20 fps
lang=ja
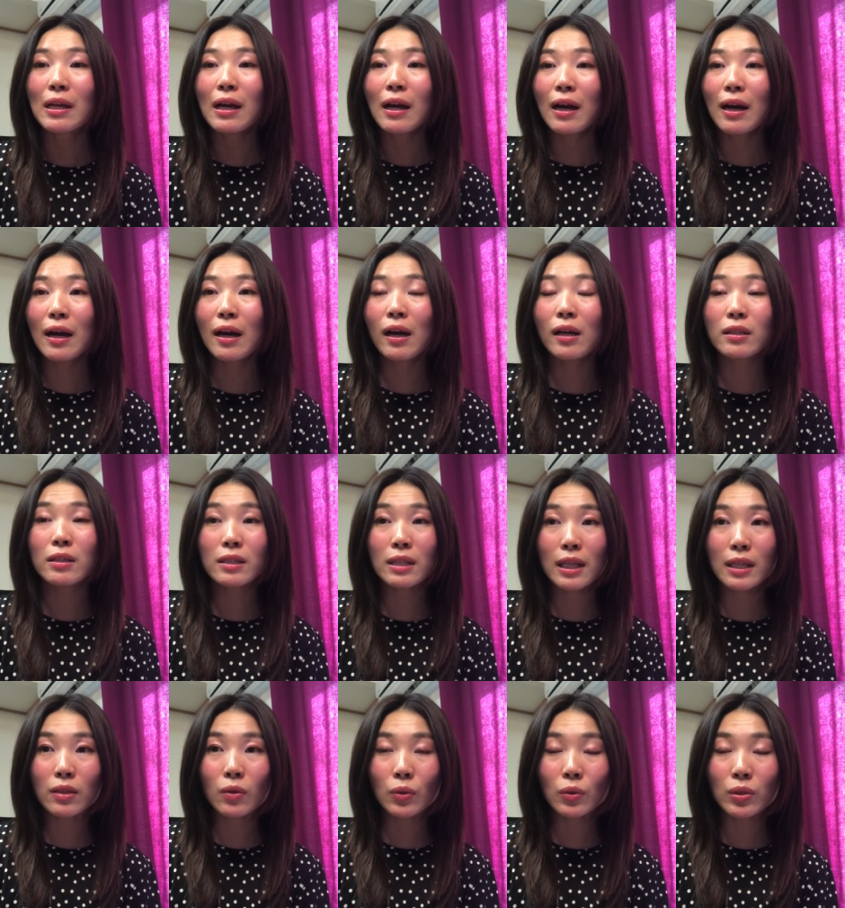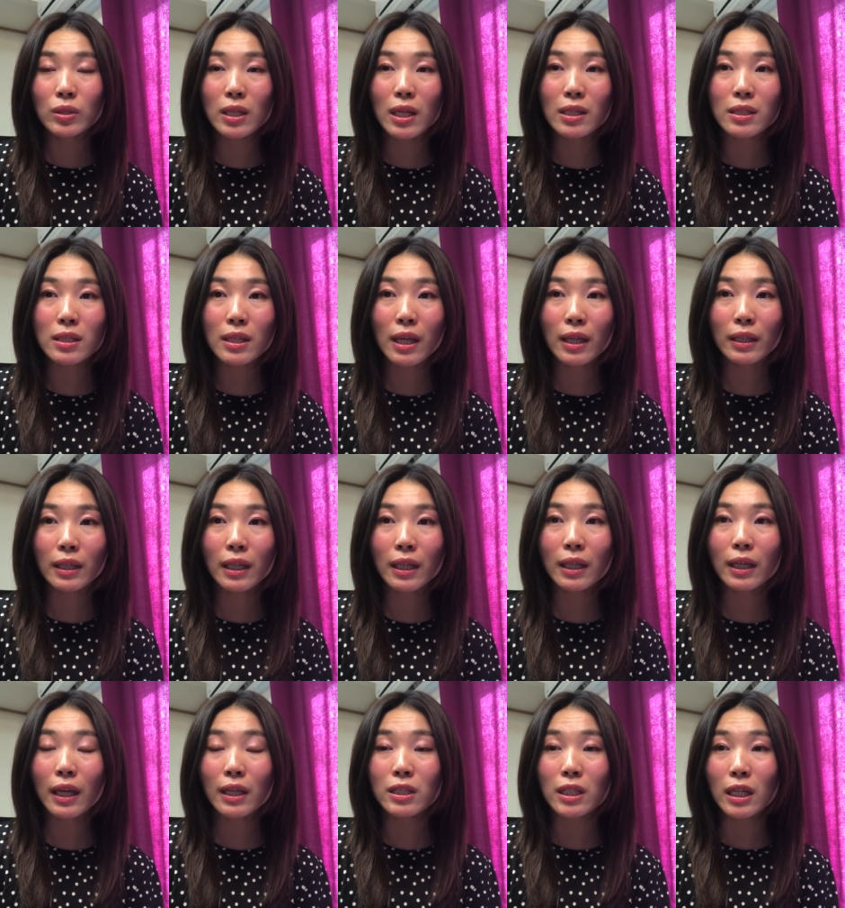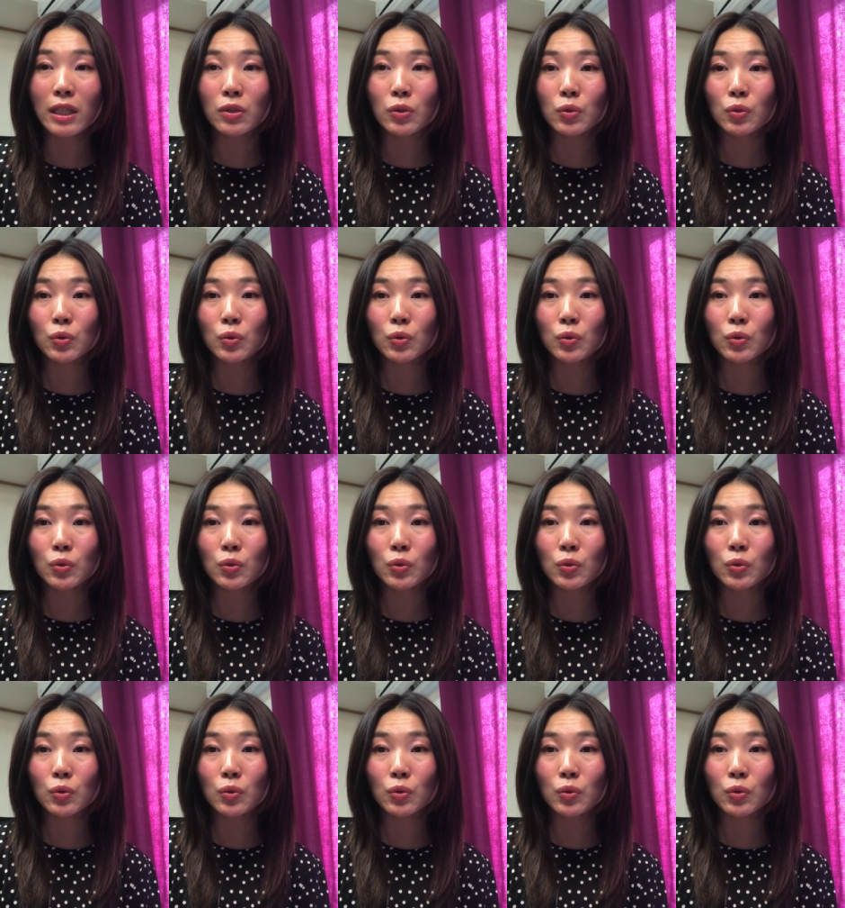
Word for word: あせこの先生にえじゃあ